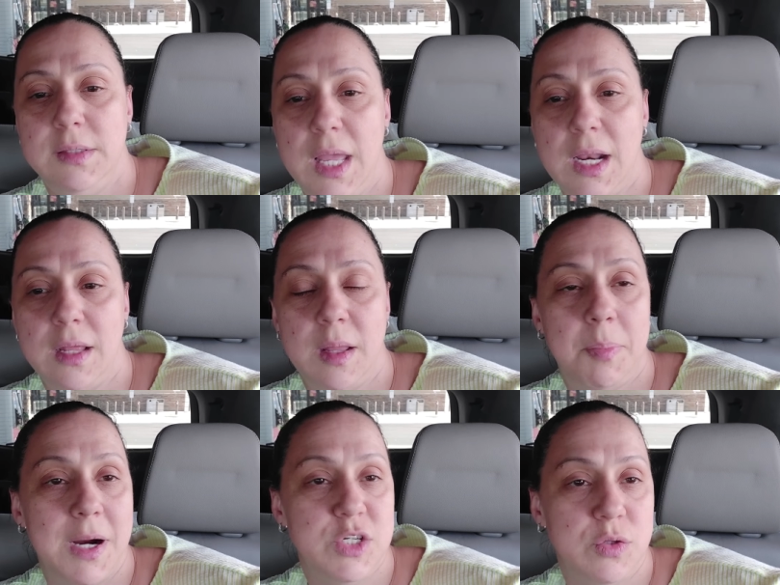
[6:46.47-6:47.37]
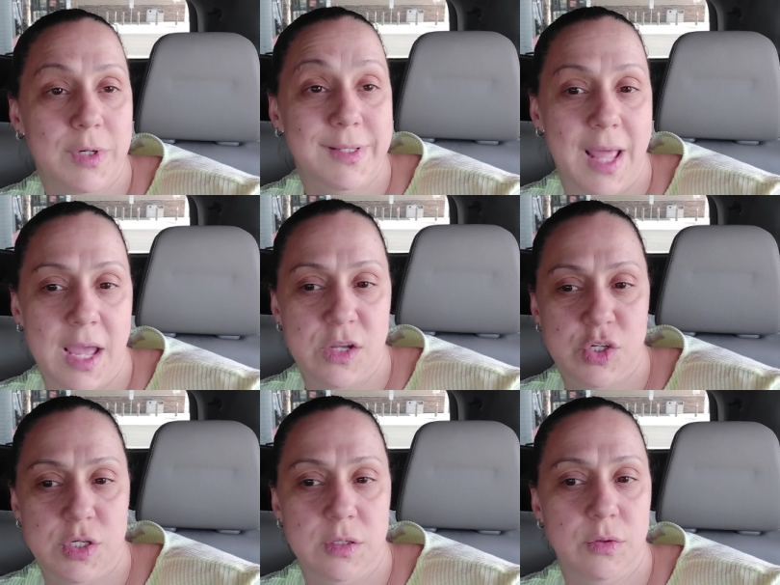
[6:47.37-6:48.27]
tem lá na parte
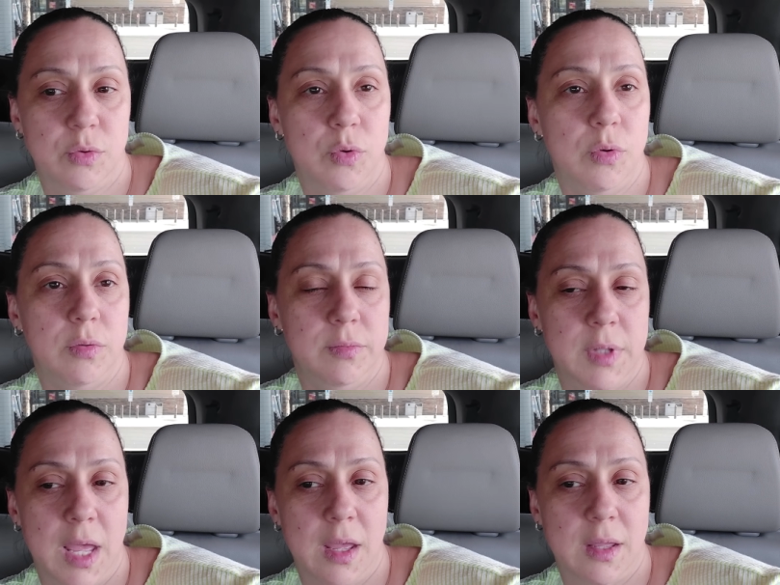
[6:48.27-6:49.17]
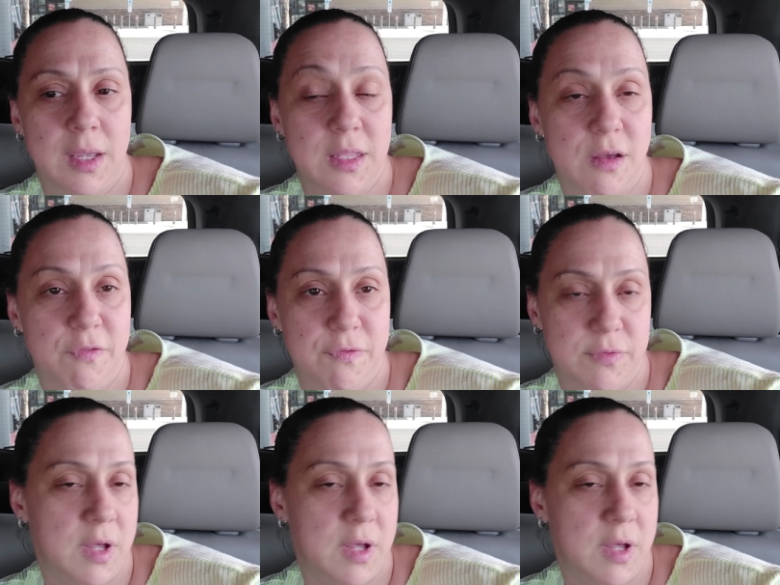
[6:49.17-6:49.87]
nordeste do, né, aqui da,